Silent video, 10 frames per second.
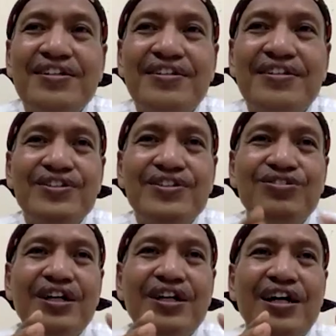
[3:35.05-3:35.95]
tetapi
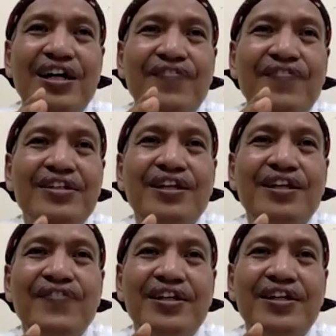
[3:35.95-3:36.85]
juga abadi dalam
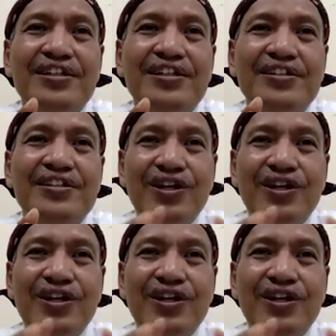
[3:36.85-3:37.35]
pengertian dia